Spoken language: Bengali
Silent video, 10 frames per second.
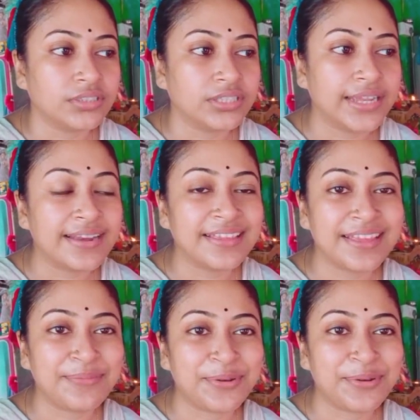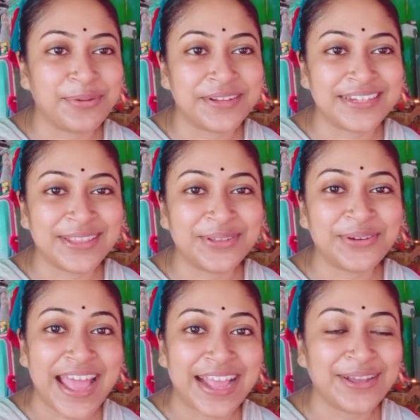সে আর কি বলবে সে তো
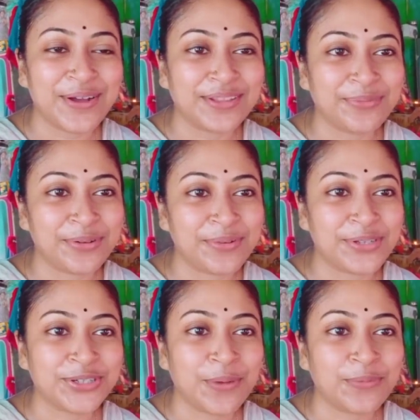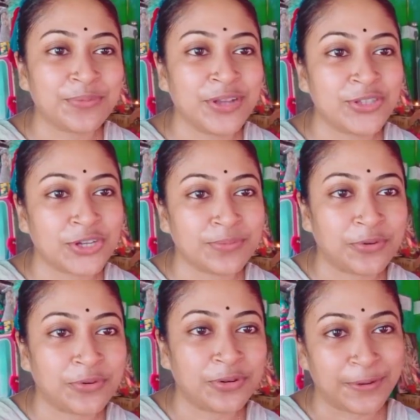ওই একই কথা বলবে যে সবসময় চশমা
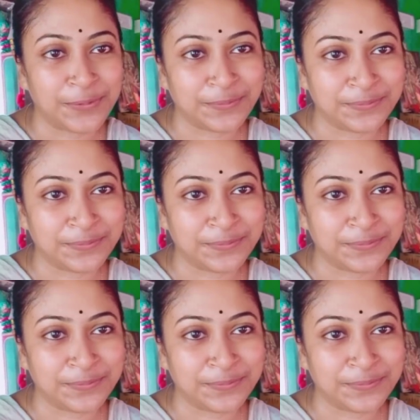পরে থাকো